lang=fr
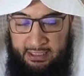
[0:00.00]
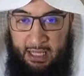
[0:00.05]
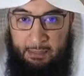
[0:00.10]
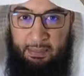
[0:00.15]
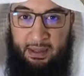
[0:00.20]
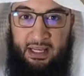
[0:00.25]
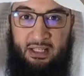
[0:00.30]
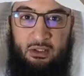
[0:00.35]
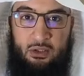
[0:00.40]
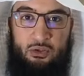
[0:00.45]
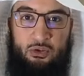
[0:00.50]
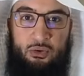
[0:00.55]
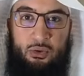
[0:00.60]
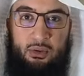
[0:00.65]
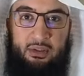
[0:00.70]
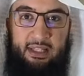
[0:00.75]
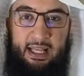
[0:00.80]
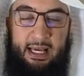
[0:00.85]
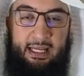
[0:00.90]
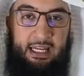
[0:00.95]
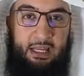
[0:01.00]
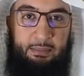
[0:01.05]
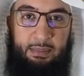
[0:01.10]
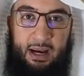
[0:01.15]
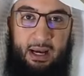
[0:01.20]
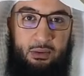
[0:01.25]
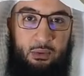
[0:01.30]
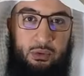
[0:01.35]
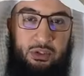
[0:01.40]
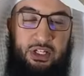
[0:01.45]
ta présence sur terre n'est
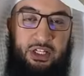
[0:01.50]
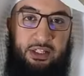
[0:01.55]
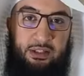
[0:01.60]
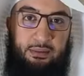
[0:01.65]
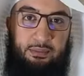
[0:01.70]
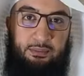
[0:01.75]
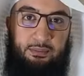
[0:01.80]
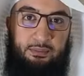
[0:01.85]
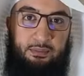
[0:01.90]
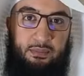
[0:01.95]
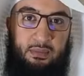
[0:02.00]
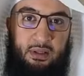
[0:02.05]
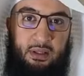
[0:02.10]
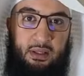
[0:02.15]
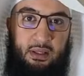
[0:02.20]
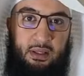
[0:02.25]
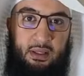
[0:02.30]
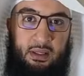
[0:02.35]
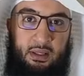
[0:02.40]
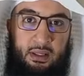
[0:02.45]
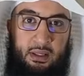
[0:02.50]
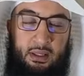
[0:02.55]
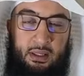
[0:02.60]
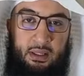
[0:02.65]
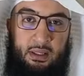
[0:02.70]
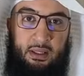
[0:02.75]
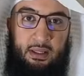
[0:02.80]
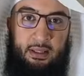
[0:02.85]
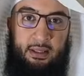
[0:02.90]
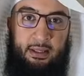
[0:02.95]
pas anodine.
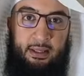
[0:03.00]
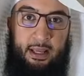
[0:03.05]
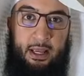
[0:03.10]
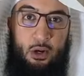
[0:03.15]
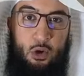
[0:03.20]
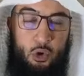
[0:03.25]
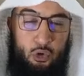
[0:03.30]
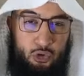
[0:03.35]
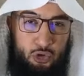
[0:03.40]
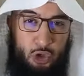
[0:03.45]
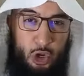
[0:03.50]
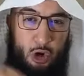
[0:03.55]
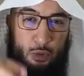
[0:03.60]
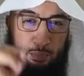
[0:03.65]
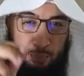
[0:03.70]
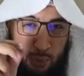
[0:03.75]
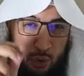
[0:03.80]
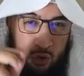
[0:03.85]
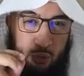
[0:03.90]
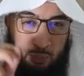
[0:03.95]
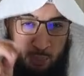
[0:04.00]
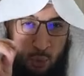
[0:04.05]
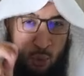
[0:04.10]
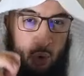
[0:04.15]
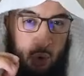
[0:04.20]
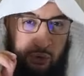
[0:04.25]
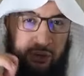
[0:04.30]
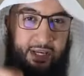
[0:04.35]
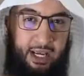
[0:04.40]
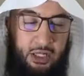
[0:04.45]
Et le seul but
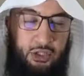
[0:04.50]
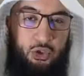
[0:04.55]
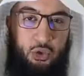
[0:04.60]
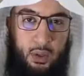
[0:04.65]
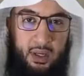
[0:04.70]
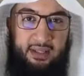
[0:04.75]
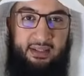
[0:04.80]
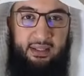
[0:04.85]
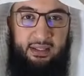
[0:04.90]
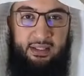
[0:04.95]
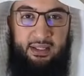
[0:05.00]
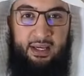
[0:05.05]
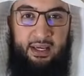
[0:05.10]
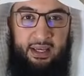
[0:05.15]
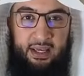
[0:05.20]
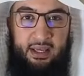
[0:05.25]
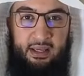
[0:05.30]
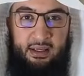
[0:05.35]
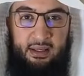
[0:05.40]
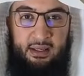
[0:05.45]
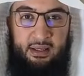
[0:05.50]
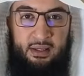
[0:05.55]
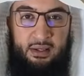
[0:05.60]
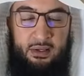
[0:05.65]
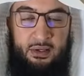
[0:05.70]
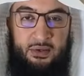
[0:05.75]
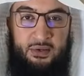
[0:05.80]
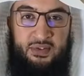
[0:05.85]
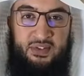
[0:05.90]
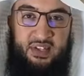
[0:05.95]
pour lequel tu as été créé,
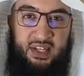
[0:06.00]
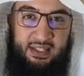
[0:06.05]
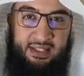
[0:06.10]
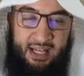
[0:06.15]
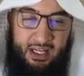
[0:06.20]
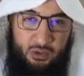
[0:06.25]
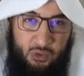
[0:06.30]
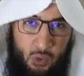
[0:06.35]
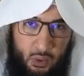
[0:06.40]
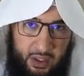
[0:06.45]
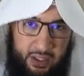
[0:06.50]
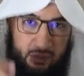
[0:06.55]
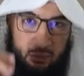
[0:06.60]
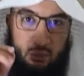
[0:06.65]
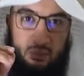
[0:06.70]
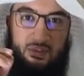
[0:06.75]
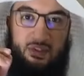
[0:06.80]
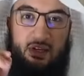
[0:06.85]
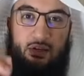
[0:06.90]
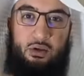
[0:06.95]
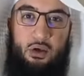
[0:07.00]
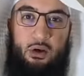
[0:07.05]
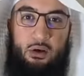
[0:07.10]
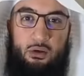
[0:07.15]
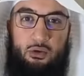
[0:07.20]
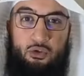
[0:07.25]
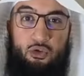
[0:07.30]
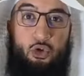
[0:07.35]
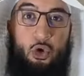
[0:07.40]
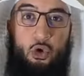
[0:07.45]
c'est d'adorer ton
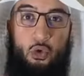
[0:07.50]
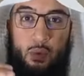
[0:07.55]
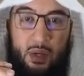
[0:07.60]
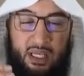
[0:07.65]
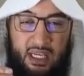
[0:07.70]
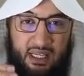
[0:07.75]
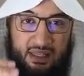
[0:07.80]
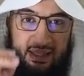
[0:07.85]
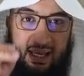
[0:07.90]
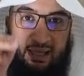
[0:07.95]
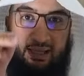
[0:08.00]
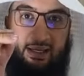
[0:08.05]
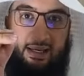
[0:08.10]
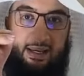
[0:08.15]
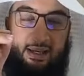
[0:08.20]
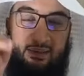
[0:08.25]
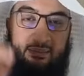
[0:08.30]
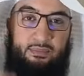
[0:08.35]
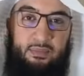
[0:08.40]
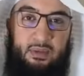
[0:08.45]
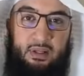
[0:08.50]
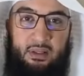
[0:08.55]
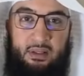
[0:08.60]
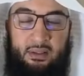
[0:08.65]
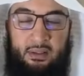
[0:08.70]
Seigneur, celui qui t'a créé.